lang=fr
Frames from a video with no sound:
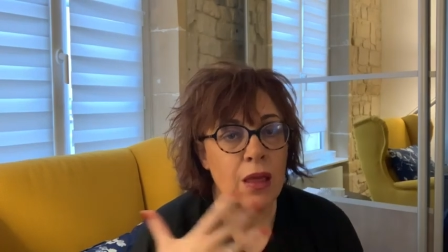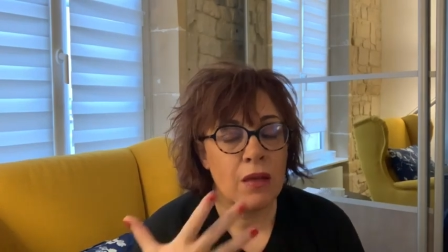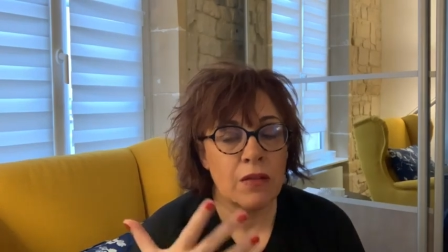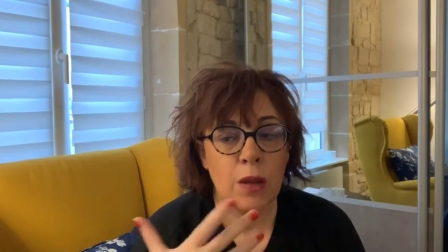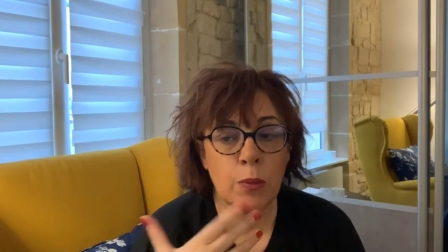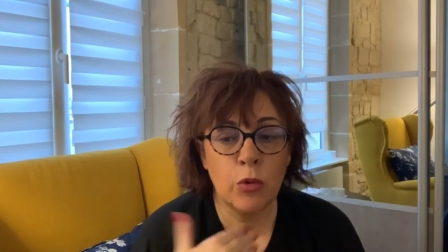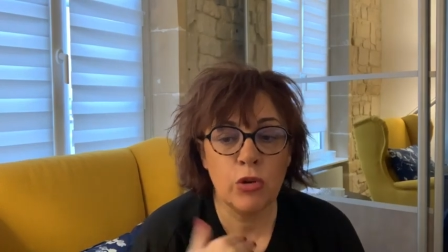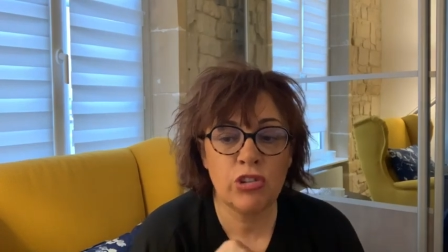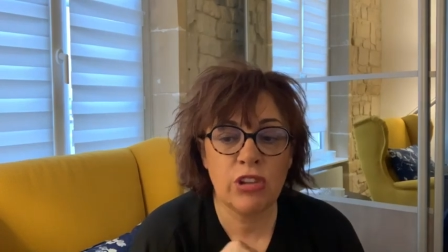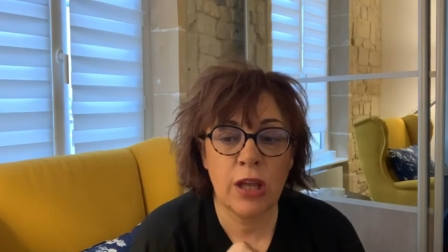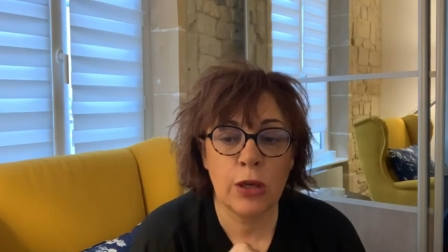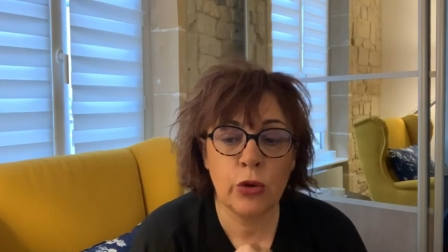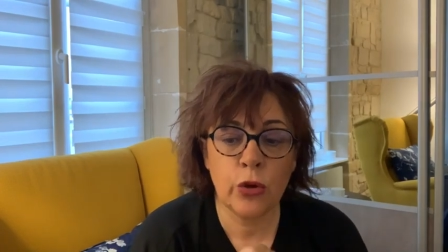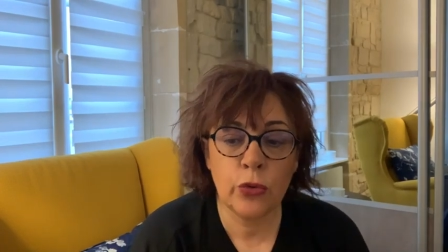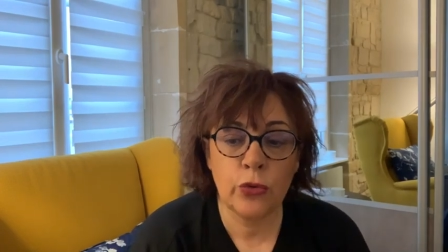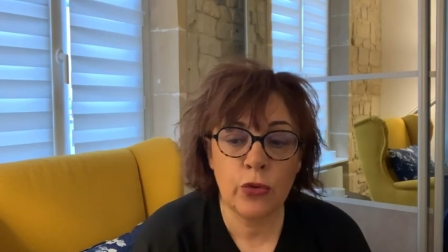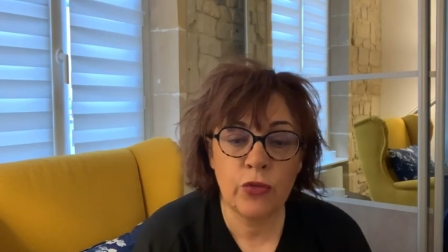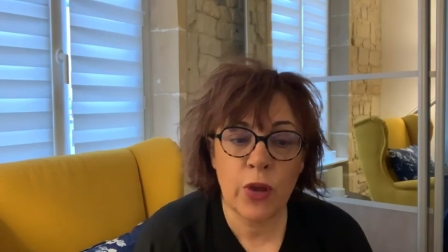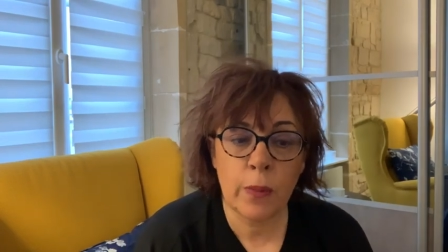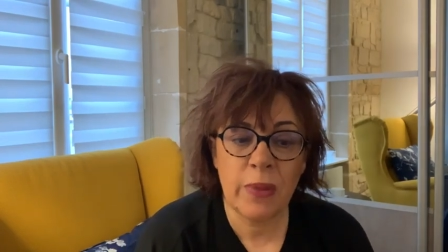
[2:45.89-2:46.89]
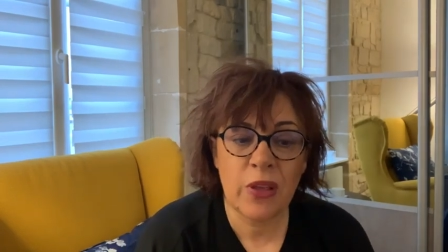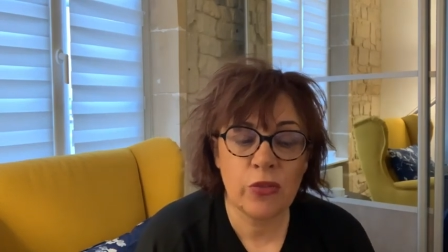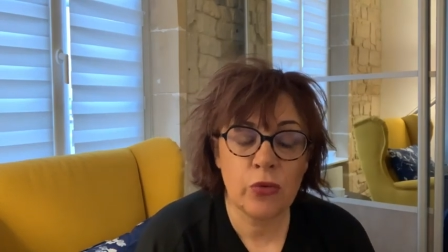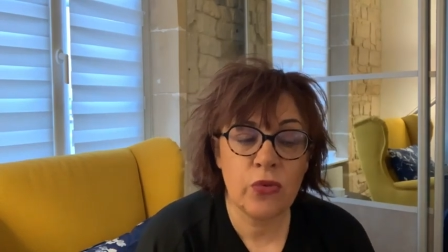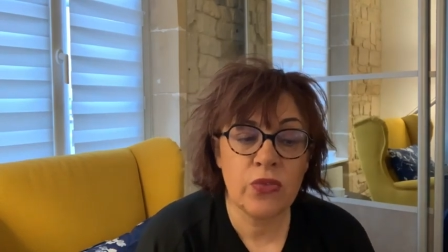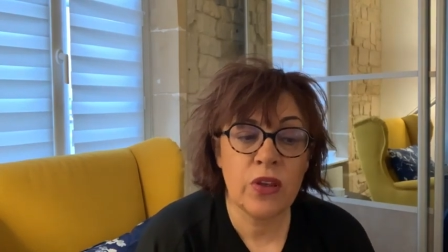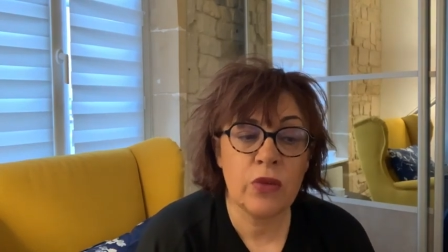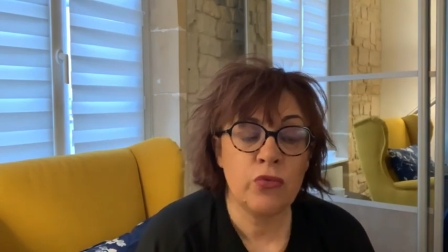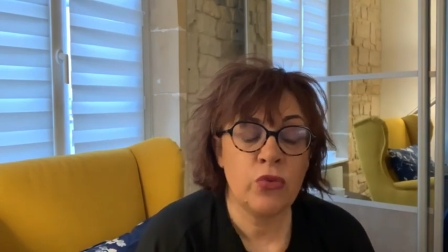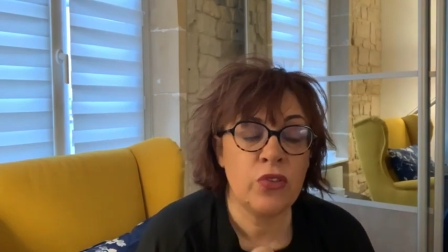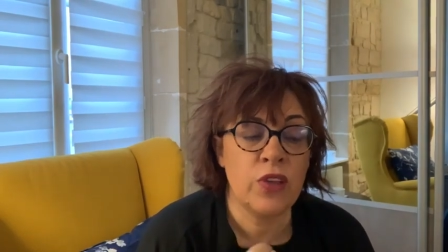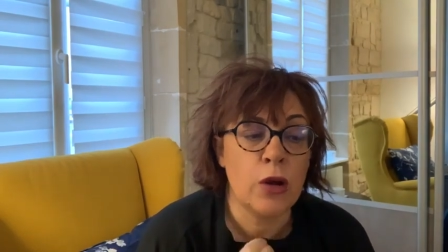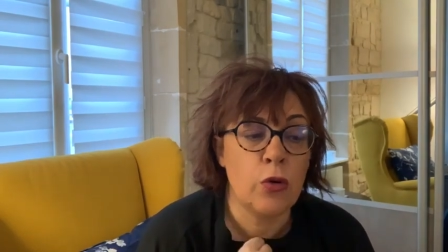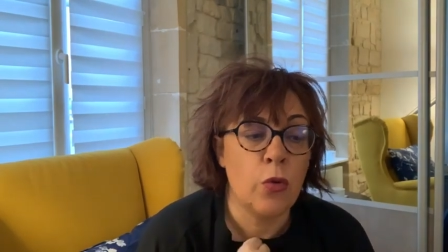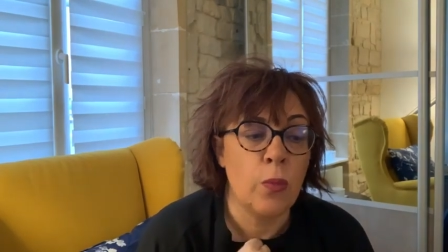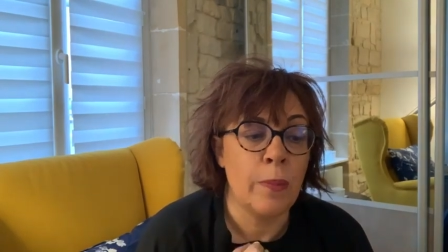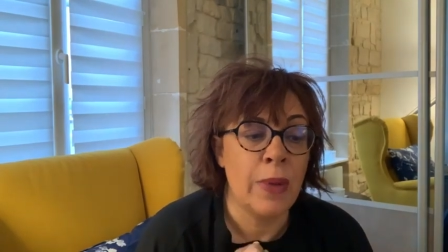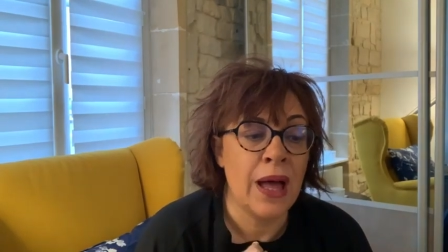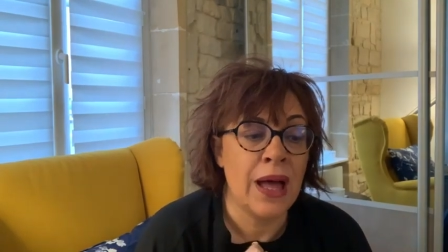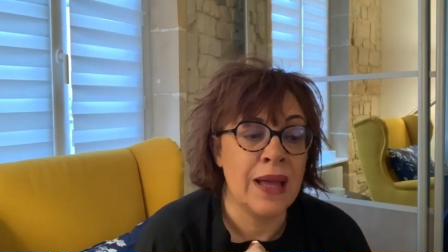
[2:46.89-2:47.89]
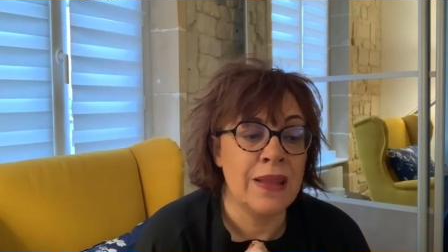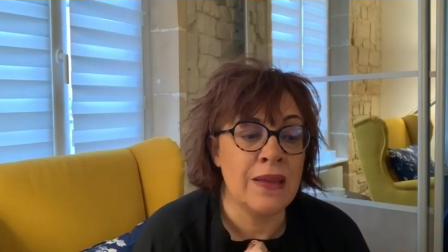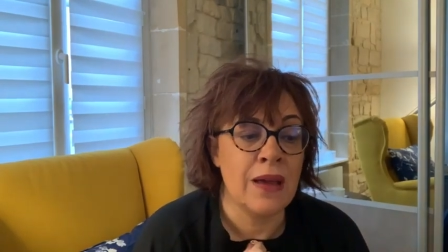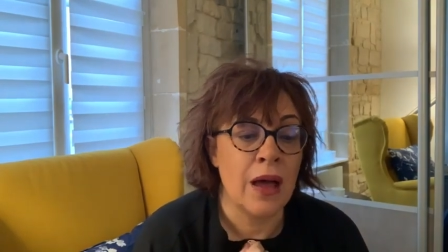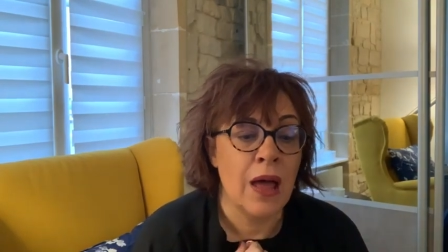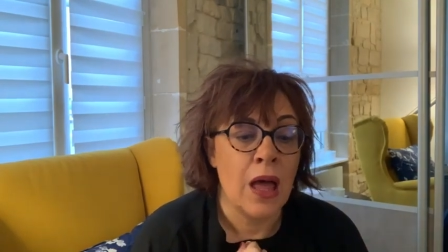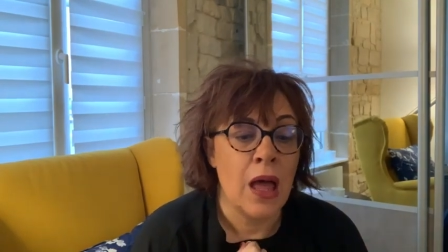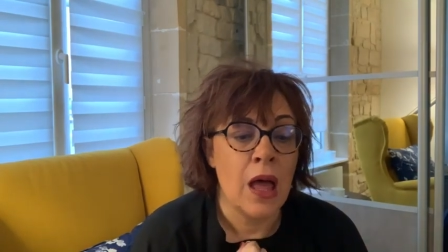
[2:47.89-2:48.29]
Vraiment, j'ai à cœur de le faire parce que ça vous accompagne.